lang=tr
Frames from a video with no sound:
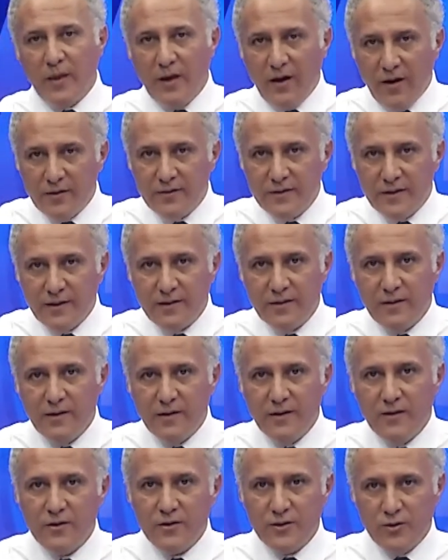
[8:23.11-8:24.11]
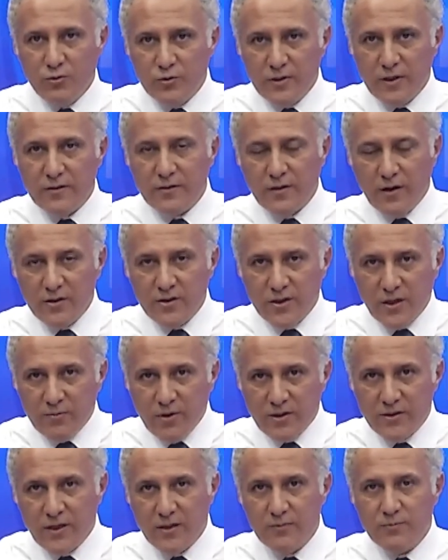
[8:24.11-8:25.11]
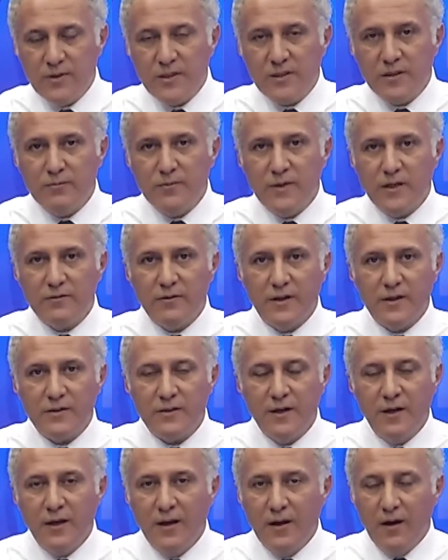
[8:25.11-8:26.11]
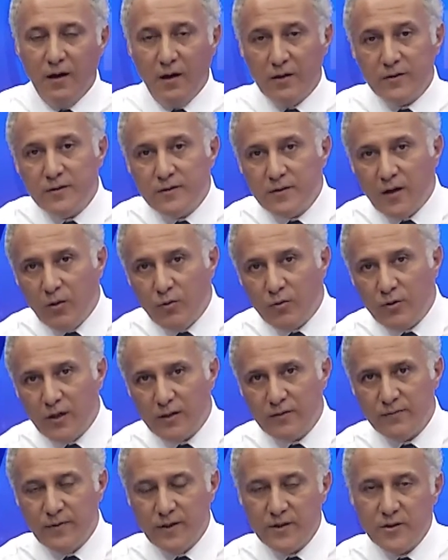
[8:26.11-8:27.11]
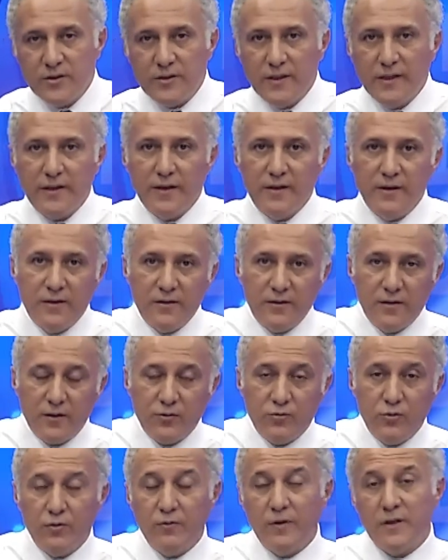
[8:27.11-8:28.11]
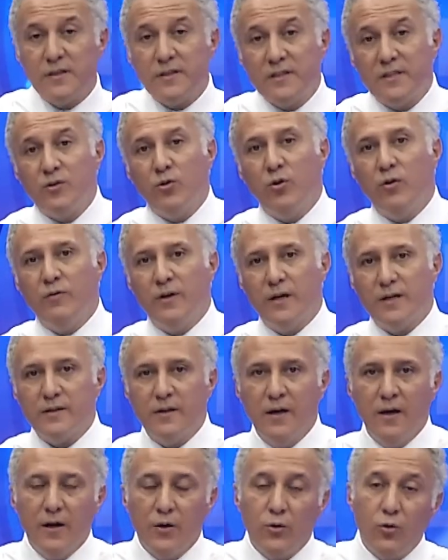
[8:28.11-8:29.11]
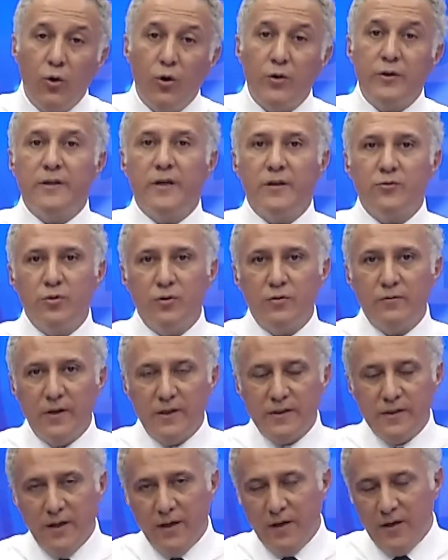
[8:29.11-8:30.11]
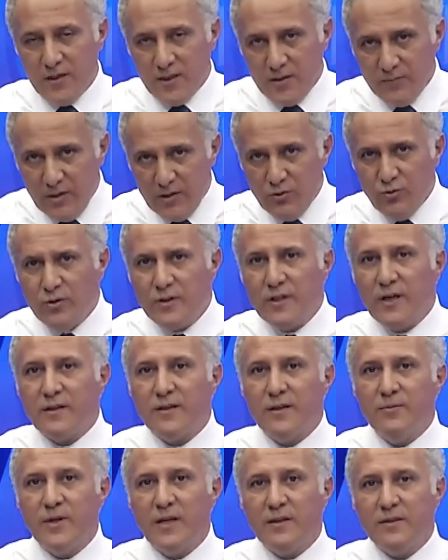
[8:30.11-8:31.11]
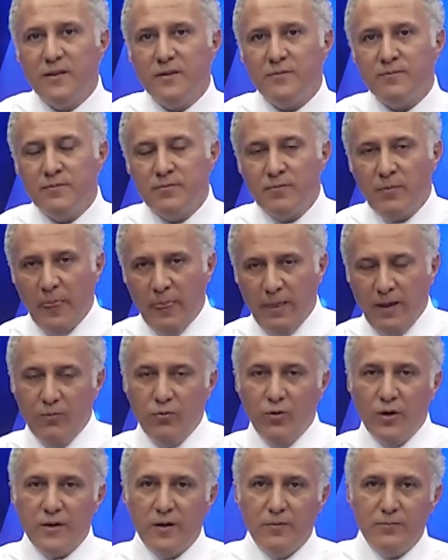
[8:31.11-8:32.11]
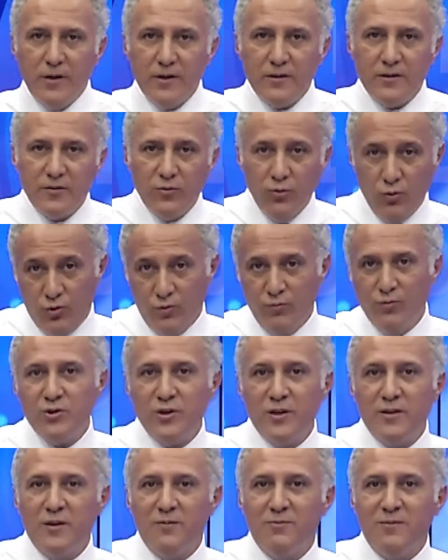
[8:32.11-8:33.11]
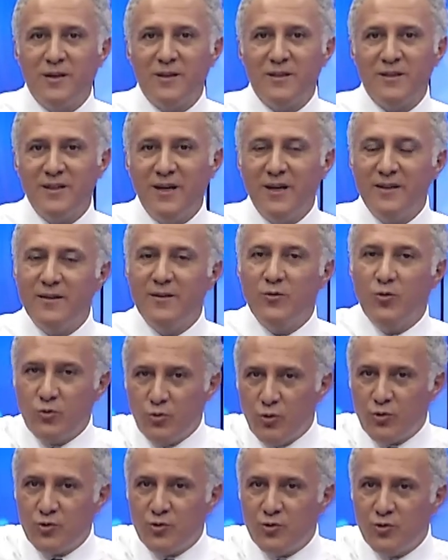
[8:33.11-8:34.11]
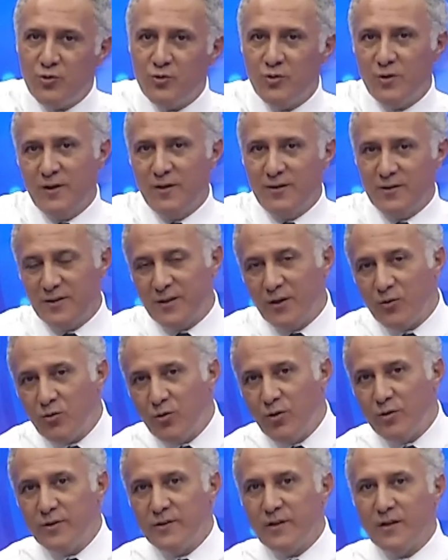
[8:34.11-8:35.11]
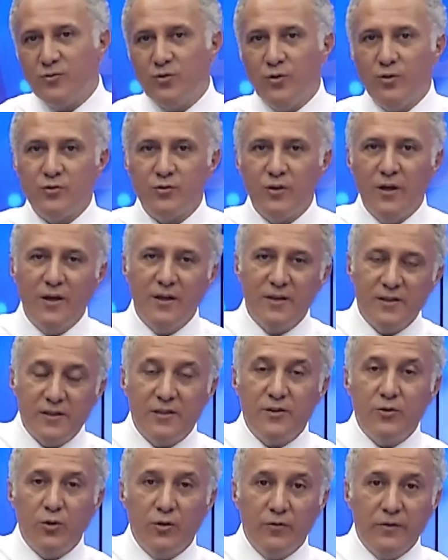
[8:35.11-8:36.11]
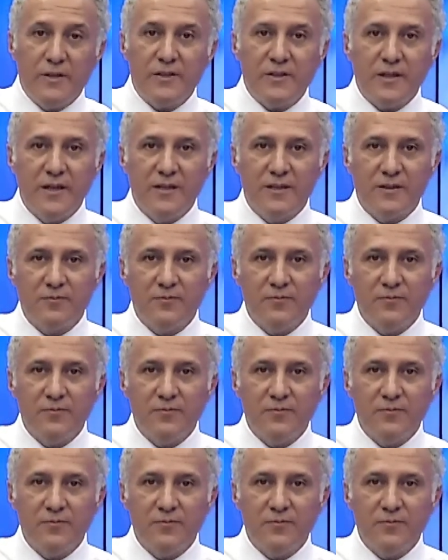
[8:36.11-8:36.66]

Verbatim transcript: Antetli işte üzerinde acayip acayip isimler var. Altında avukat var işte genel direktör var, CEO var, koordinatör var. Şimdi diyor ki hakem heyeti ya bu adamlar okumuş adamlar yani hukukçu işte koordinatör, CEO vesaire.